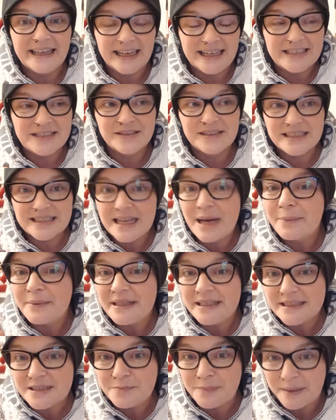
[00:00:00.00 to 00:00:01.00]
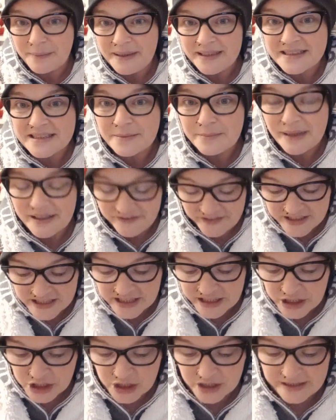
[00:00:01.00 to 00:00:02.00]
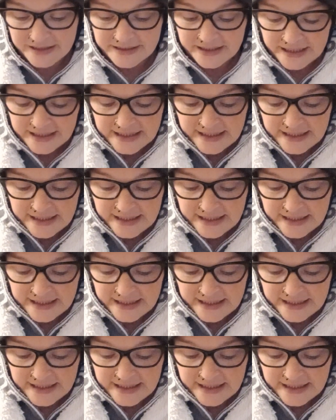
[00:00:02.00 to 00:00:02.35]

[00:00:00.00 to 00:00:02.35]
Also das habe ich jetzt beim letzten Mal festgestellt.